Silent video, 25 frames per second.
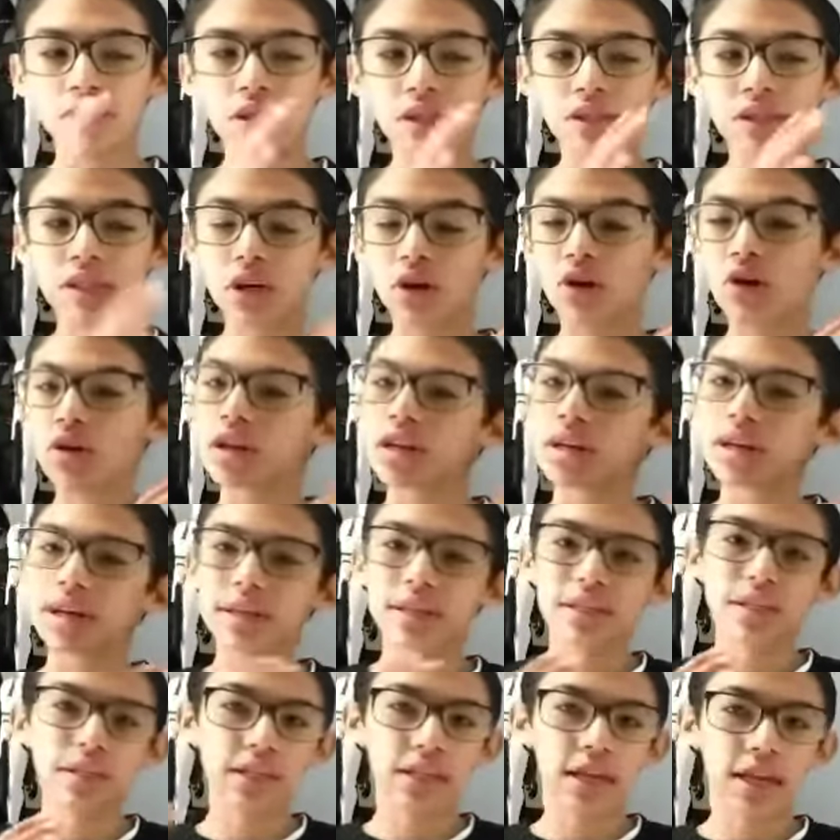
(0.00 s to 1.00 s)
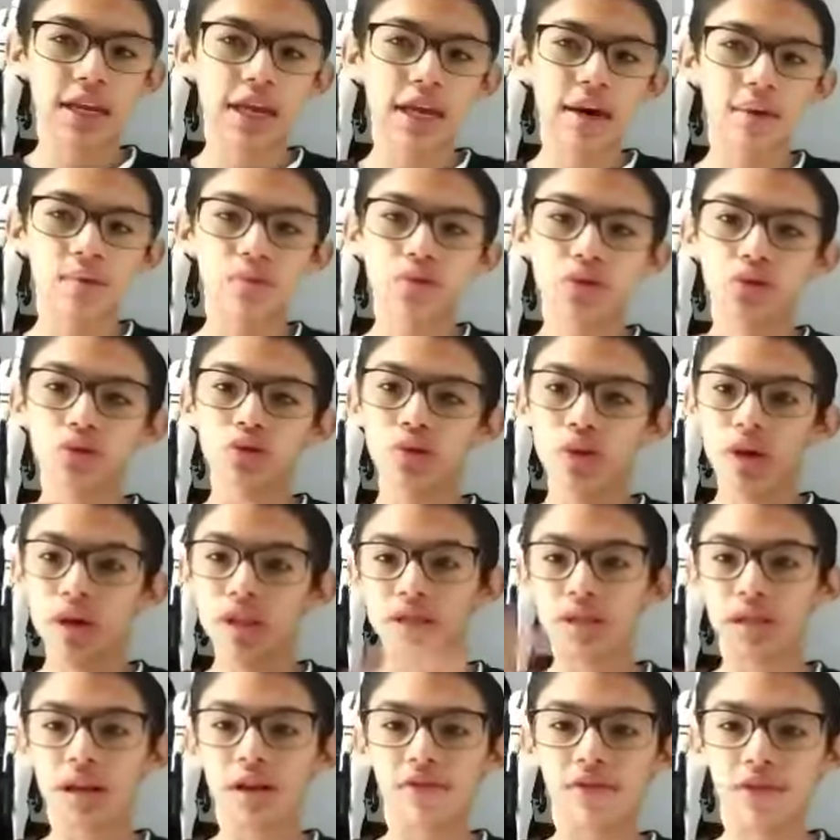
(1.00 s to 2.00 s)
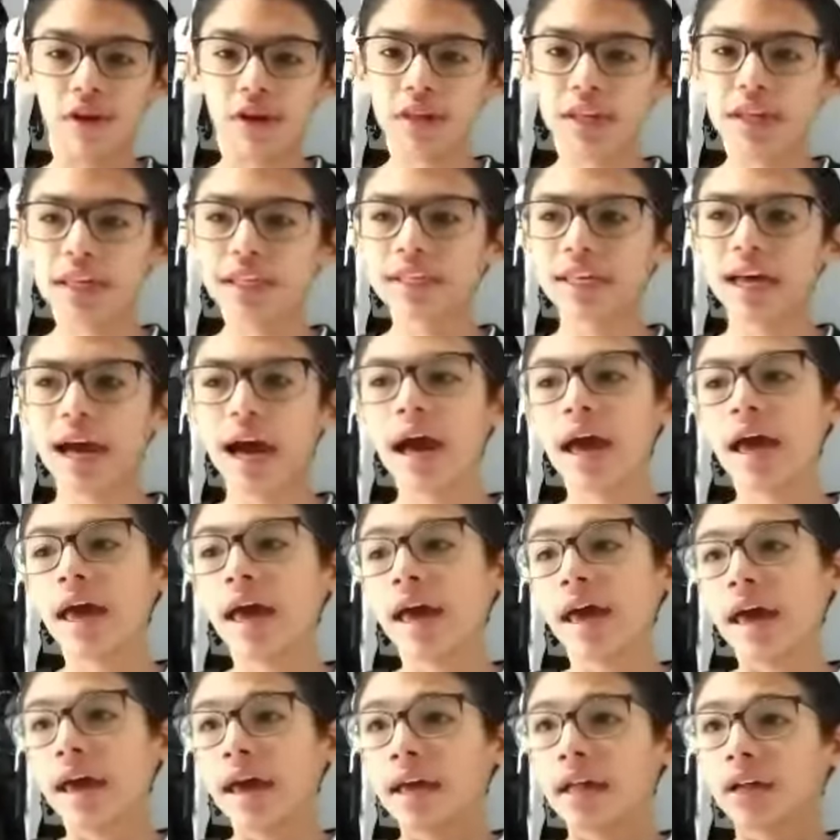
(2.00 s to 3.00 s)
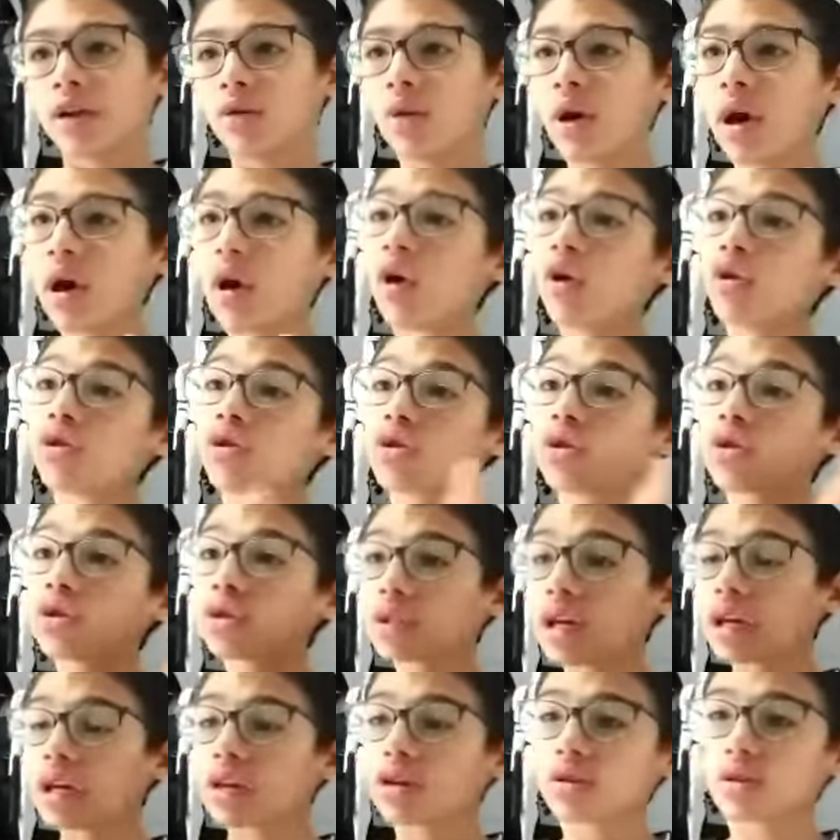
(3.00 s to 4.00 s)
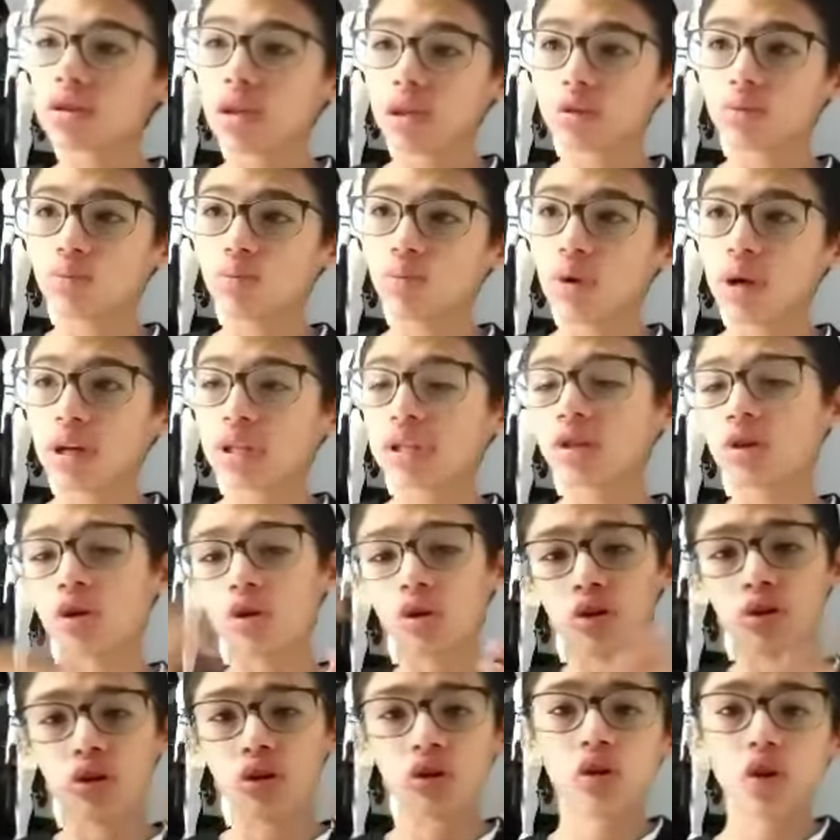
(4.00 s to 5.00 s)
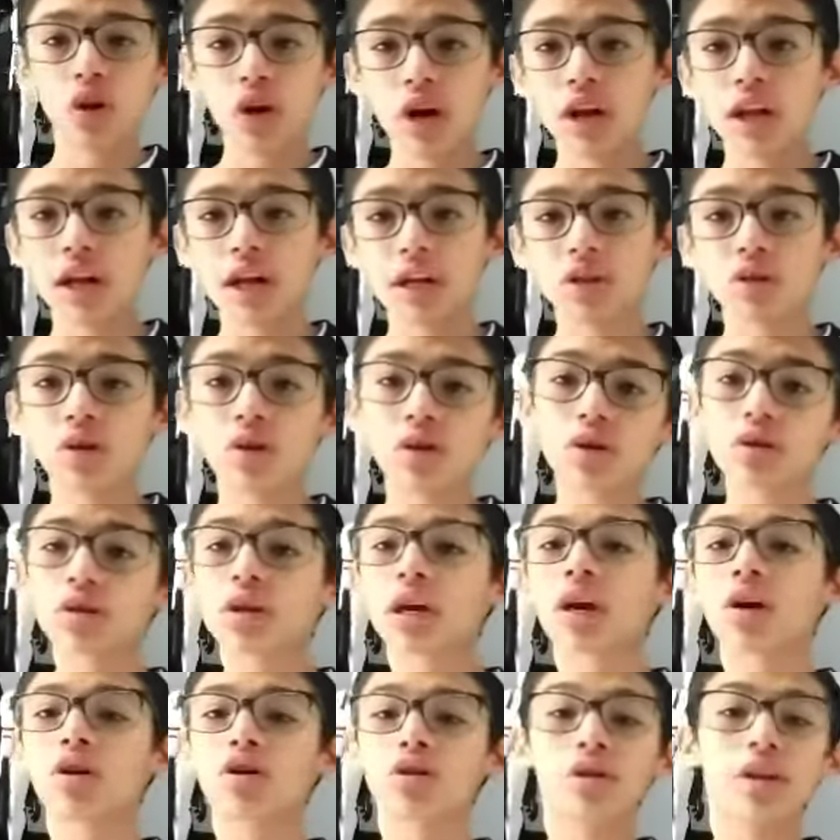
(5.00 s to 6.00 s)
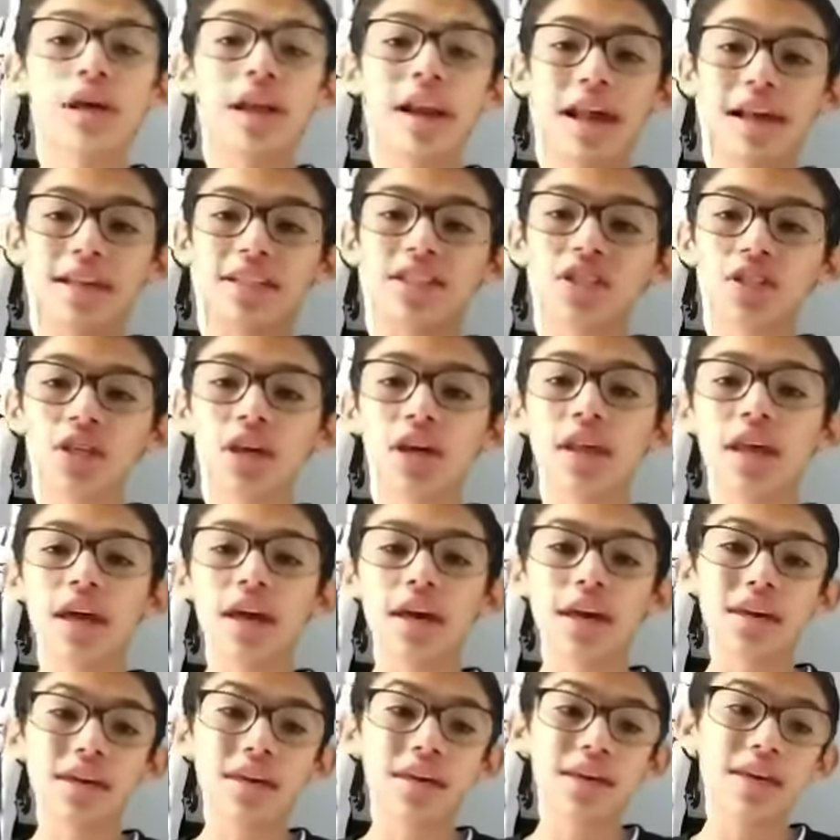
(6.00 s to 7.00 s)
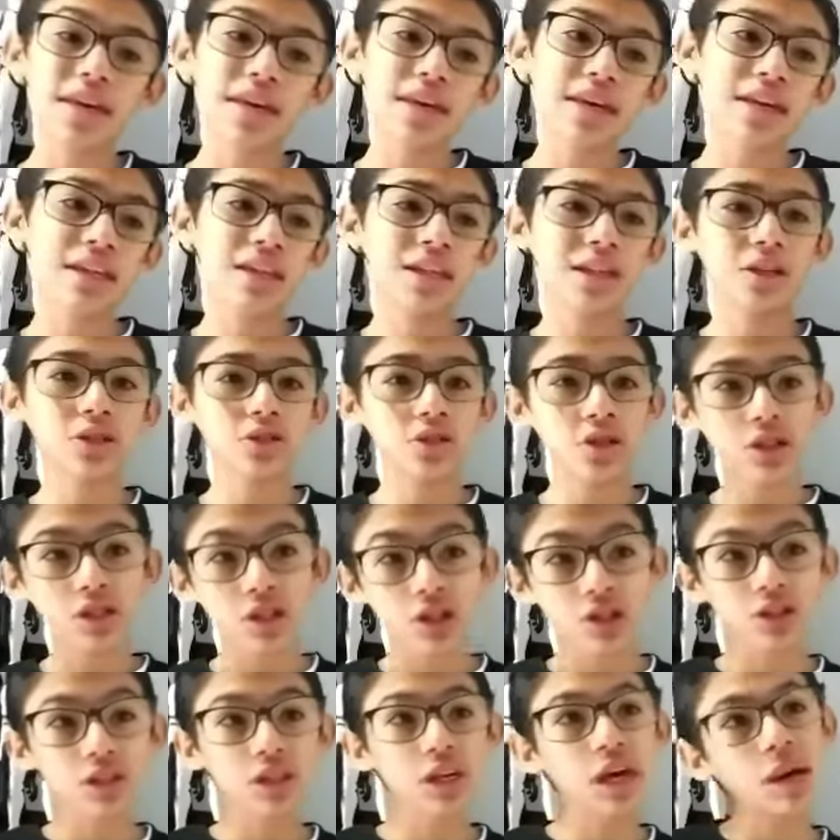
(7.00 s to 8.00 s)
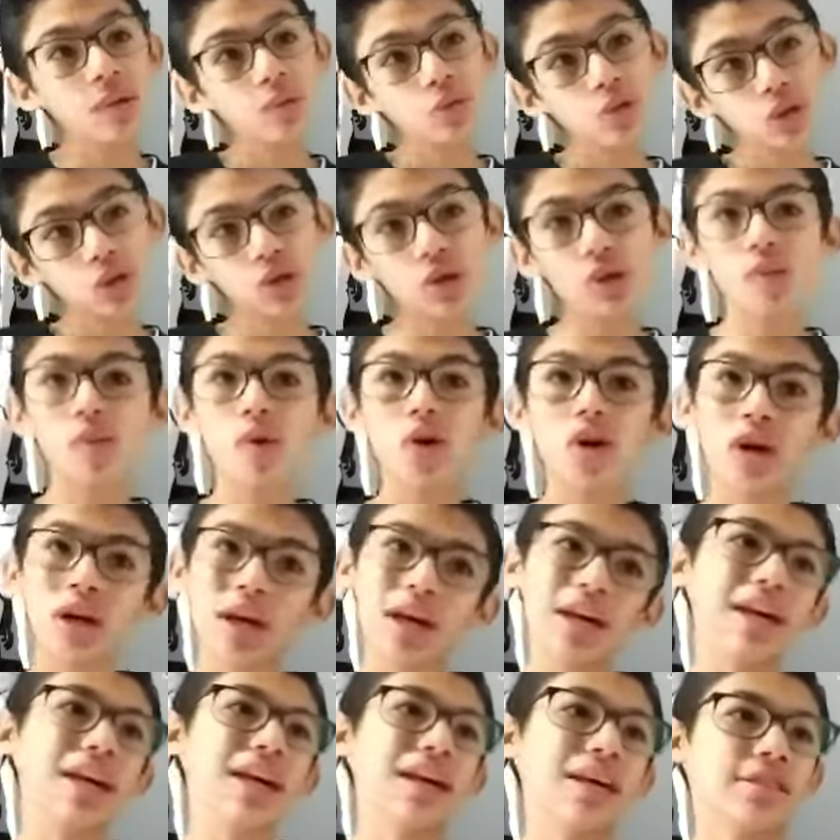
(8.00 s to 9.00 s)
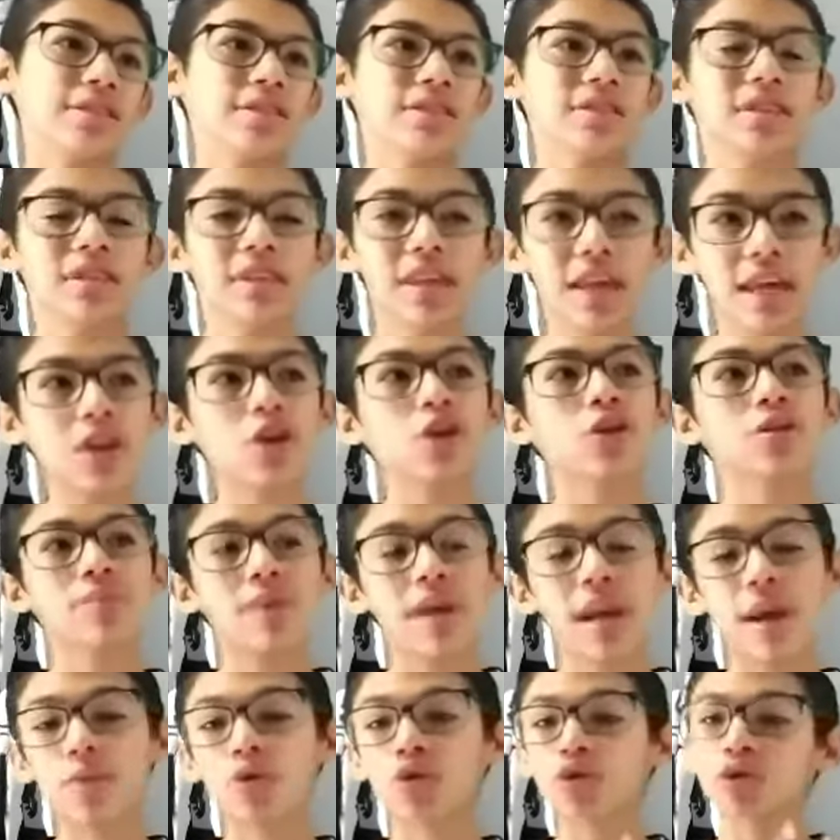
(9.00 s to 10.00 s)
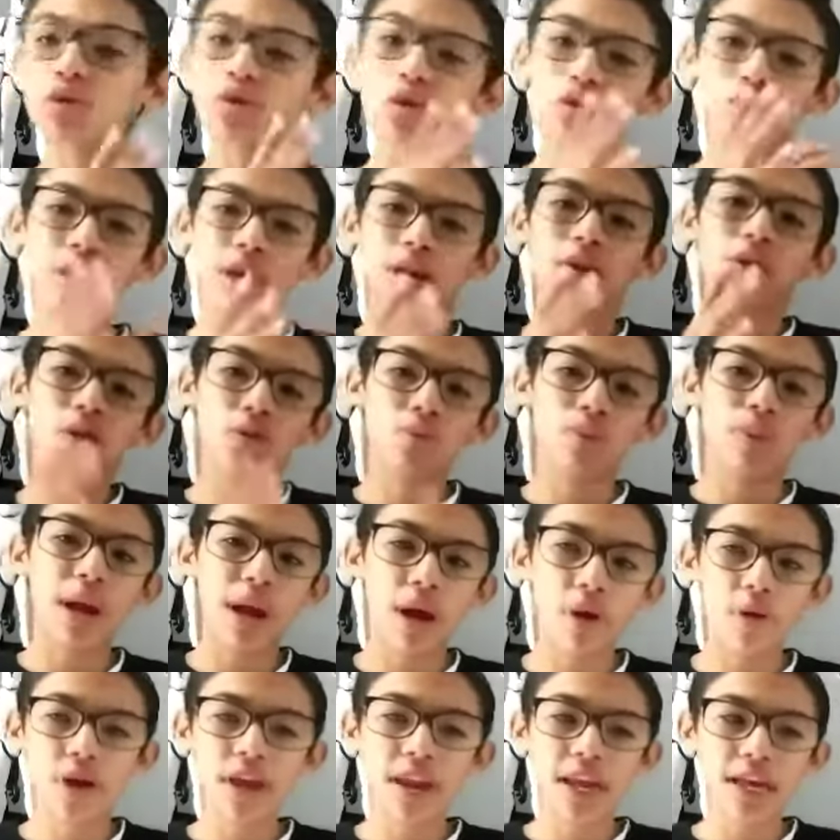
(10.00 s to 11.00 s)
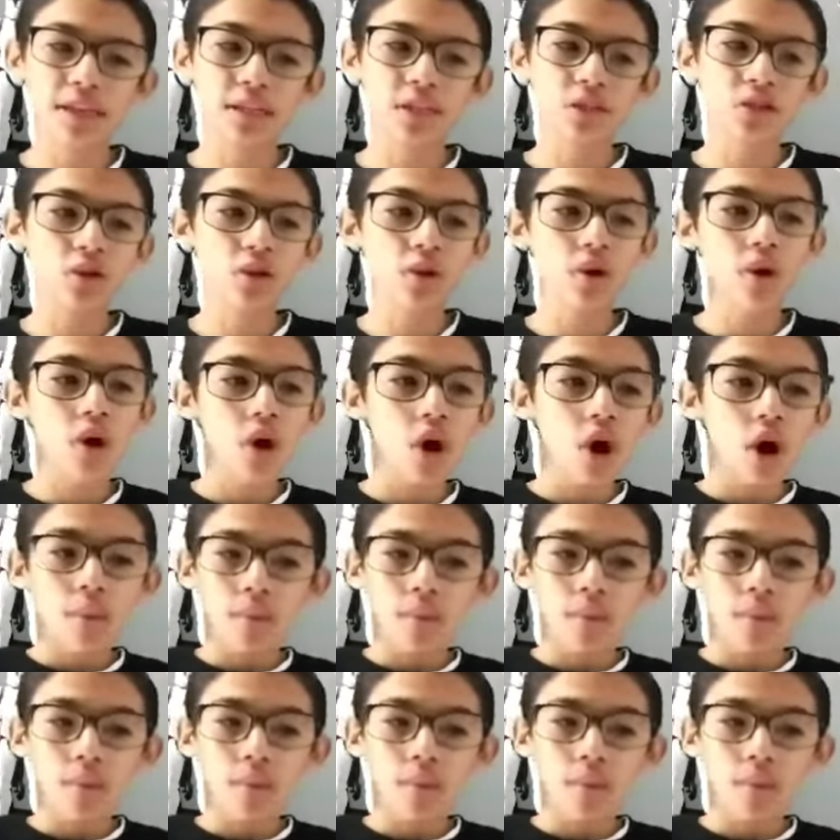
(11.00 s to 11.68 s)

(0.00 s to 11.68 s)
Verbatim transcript: cosas icónicas que teníamos durante la franquicia. Luego, dos años después, con otro director llegó The las Jedi y nosotros quedamos como que en serio esperamos dos años para ver esto,